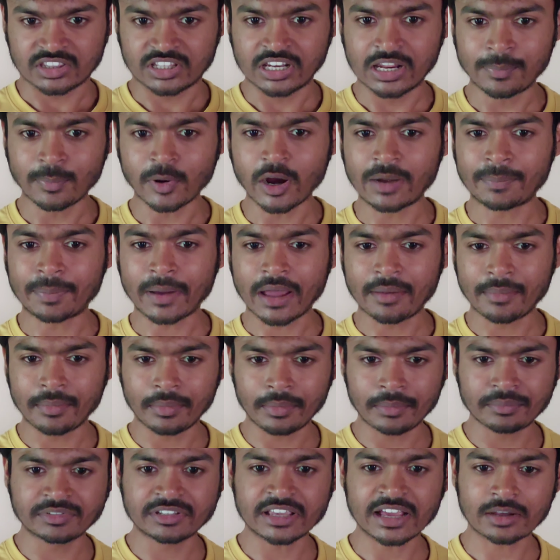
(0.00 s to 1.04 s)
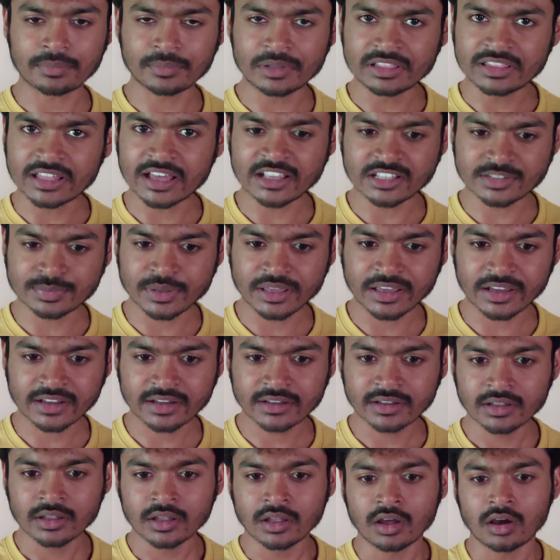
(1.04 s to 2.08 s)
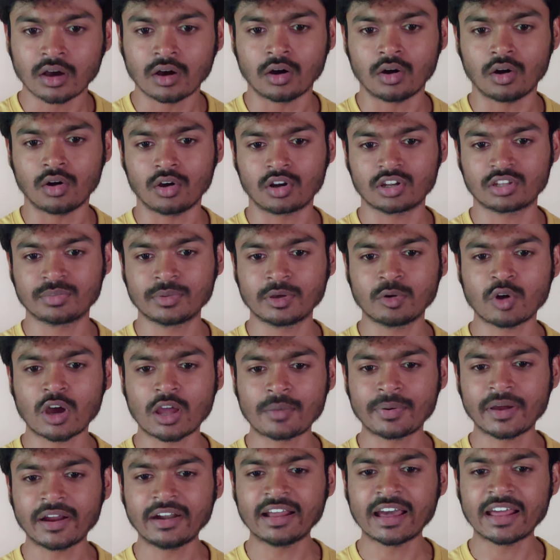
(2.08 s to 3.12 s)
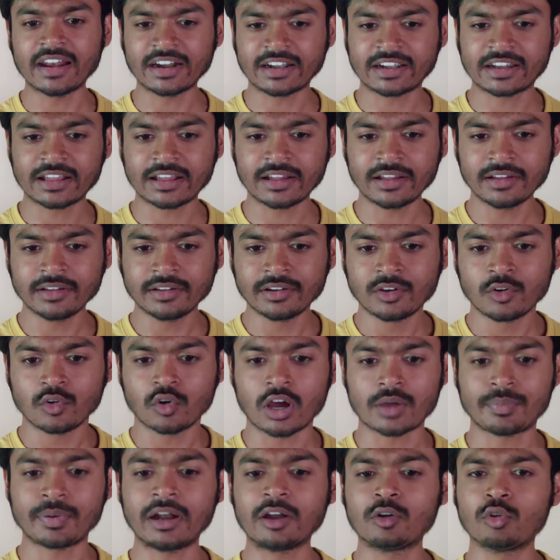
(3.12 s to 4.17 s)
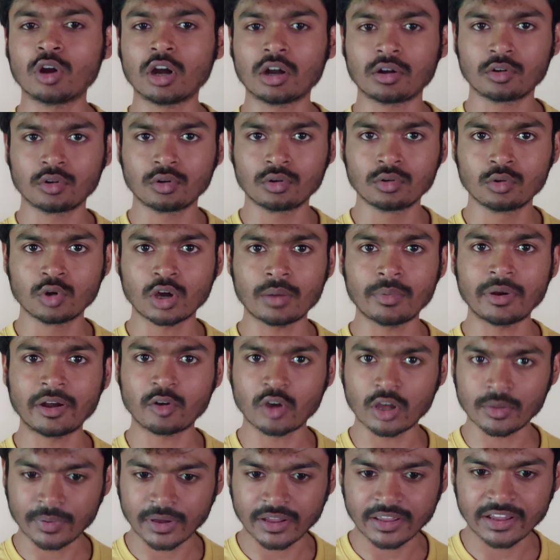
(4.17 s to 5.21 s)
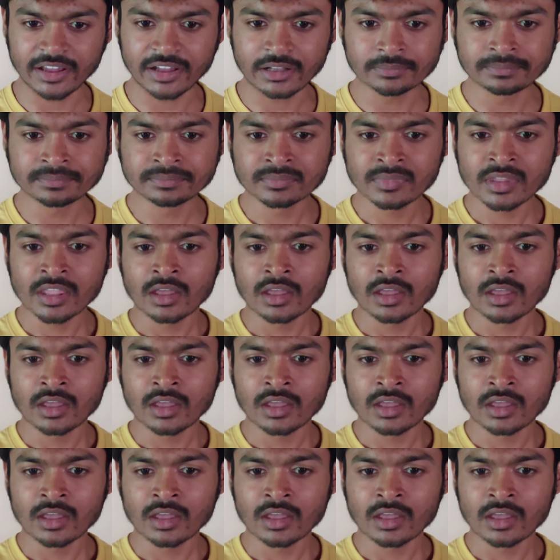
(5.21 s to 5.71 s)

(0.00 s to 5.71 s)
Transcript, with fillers: थ्री पॉइंट फाइव एम एम जैक मिलता है इसमें एक और इसमें वाईफाई डायरेक्ट है वाईफाई डुअल बैंड वाईफाई है